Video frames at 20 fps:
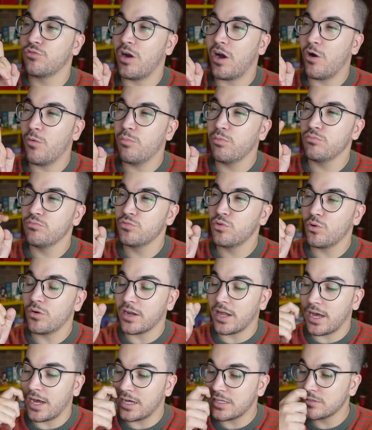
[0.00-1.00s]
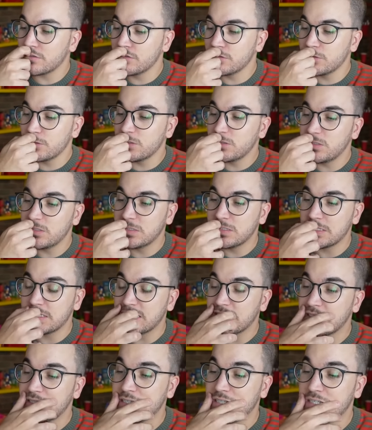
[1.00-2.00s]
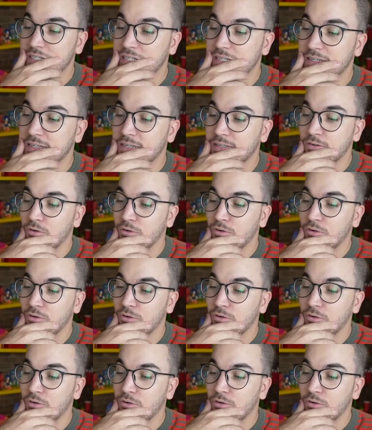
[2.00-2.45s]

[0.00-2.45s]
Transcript: o álbum dourado é,